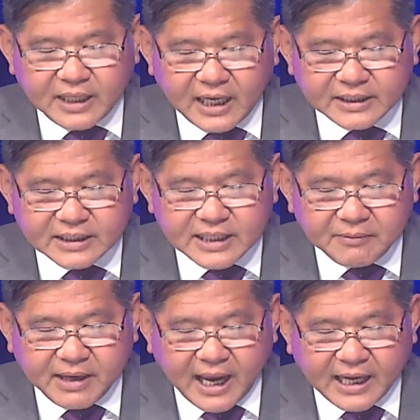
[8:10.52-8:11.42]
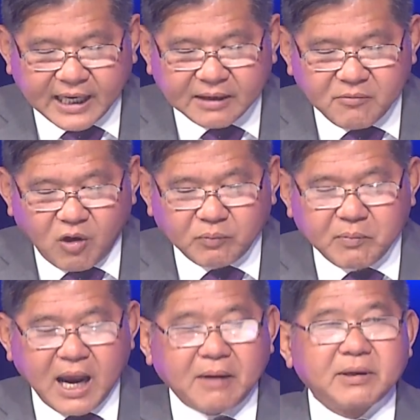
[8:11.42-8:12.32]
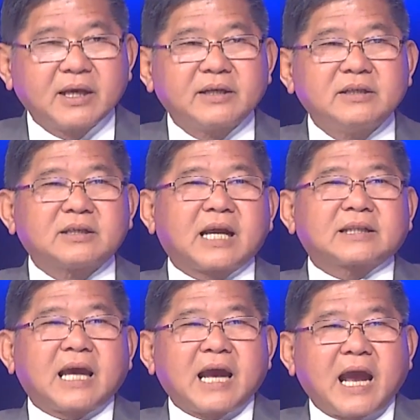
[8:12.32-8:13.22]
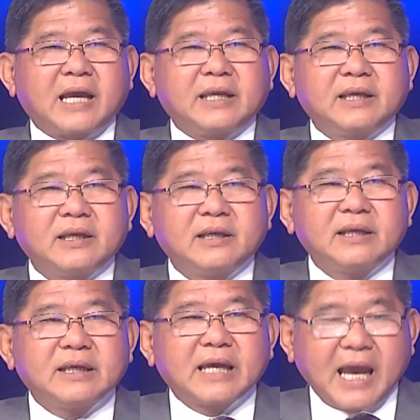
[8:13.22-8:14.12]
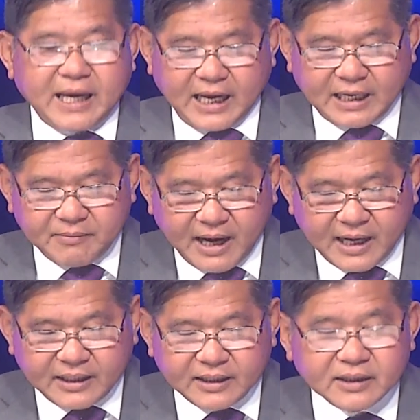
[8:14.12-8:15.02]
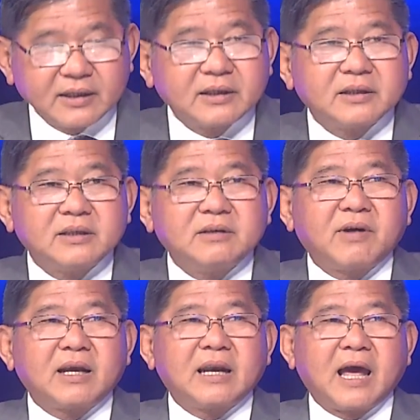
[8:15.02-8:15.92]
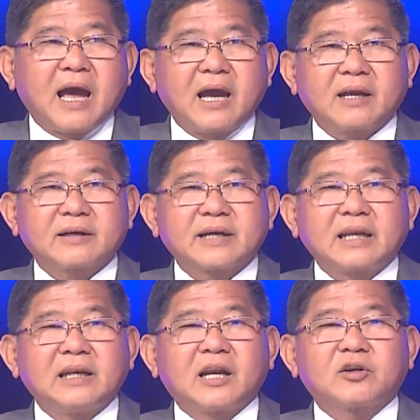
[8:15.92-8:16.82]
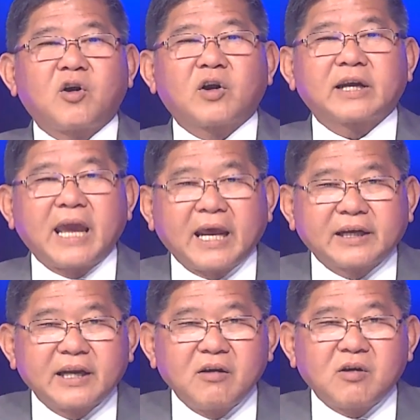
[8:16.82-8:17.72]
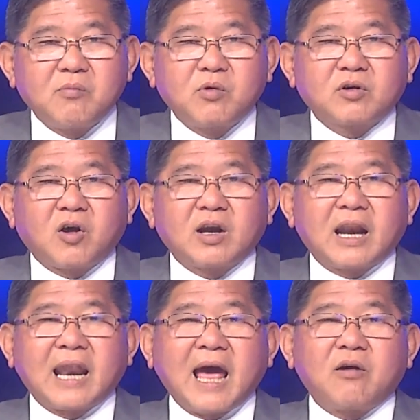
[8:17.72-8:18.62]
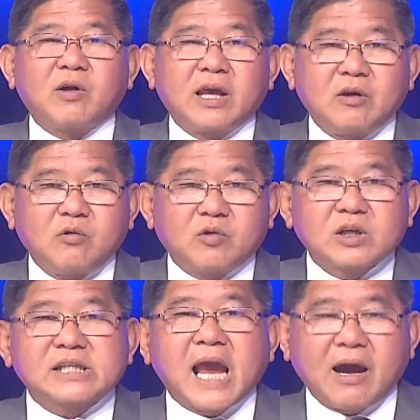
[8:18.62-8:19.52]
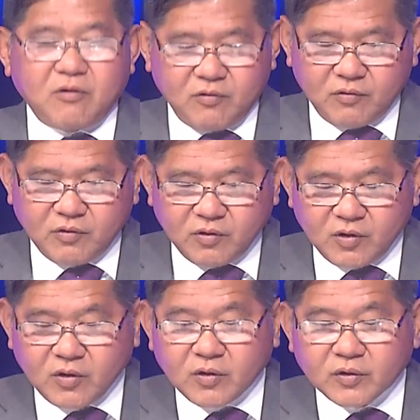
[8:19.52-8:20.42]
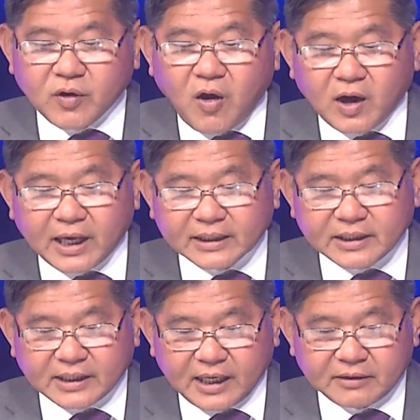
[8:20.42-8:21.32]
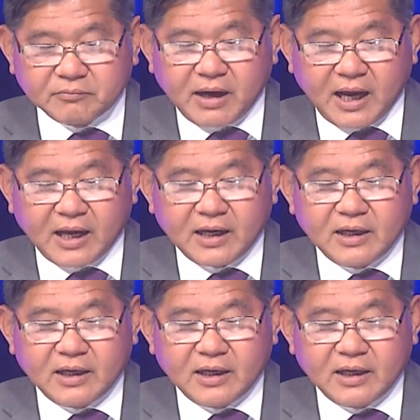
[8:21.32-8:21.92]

này chín tháng mười hai năm hai nghìn không trăm hai mươi mốt mà bây giờ đưa ra tháng hai năm hai nghìn không trăm hai mươi hai. Như vậy là đánh lận con đen, nếu không muốn nói là láo lếu, nói xạo. Đó là cái tình hình mà